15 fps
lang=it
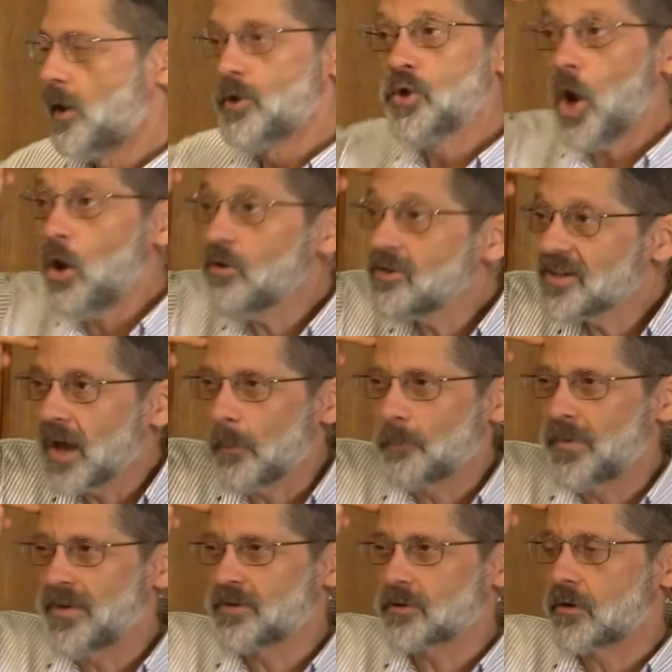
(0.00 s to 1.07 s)
Non
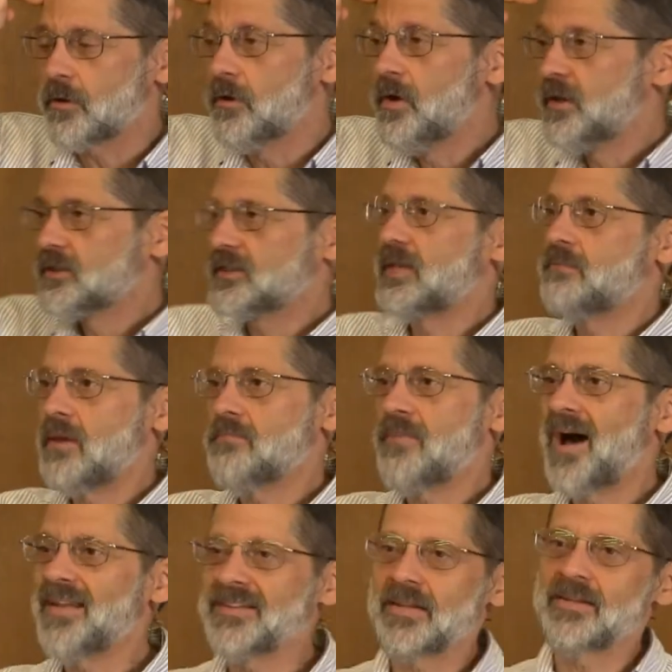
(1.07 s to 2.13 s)
capisco se mi
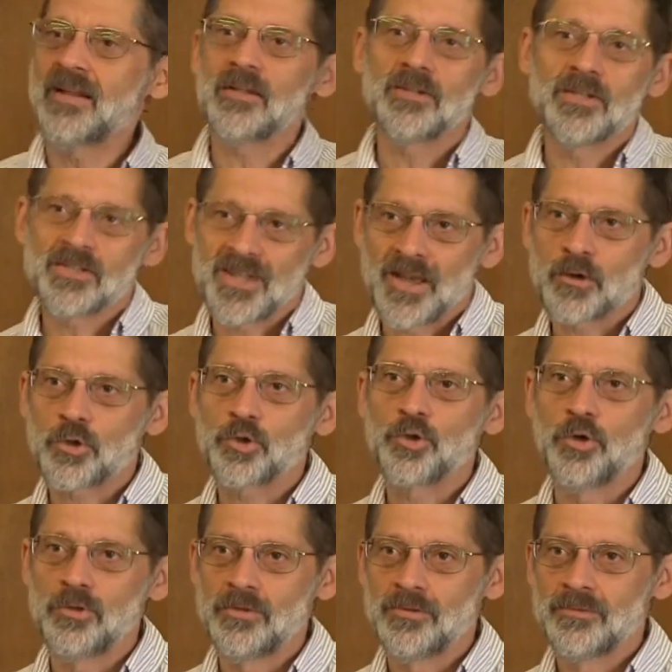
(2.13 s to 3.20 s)
manda nel
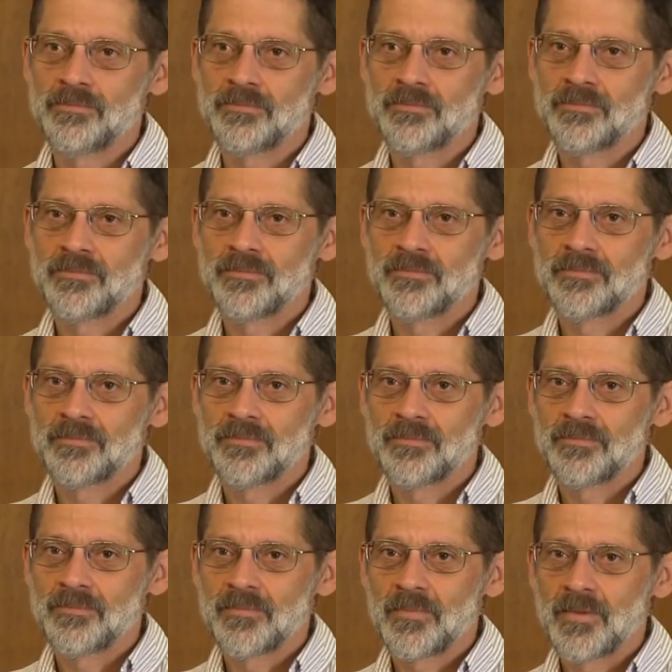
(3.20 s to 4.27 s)
deserto.
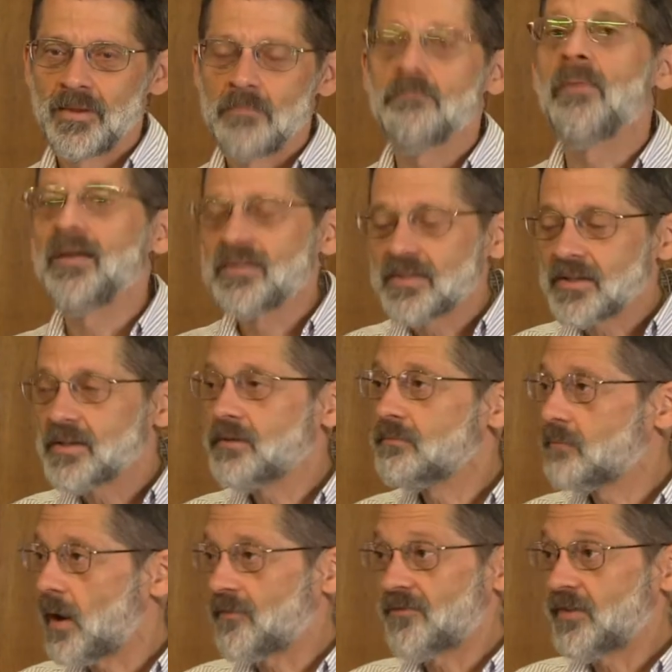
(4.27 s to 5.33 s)
Ma, di,
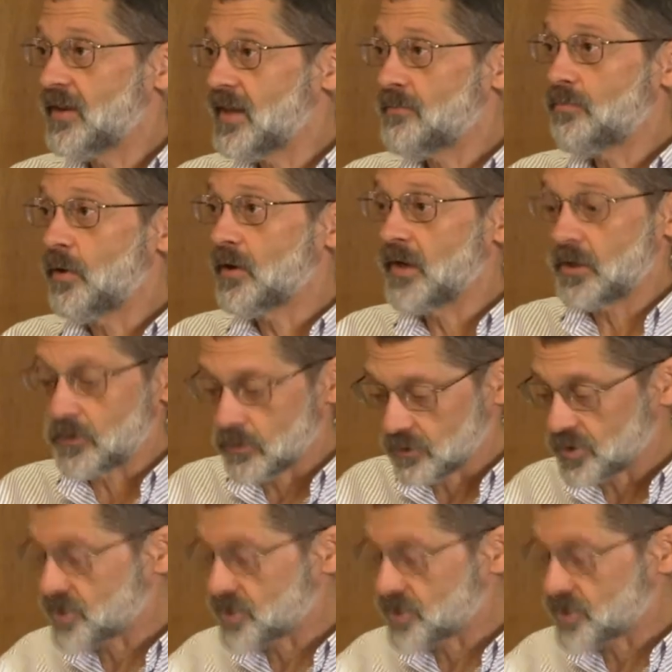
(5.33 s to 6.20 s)
ma, Filippo ha detto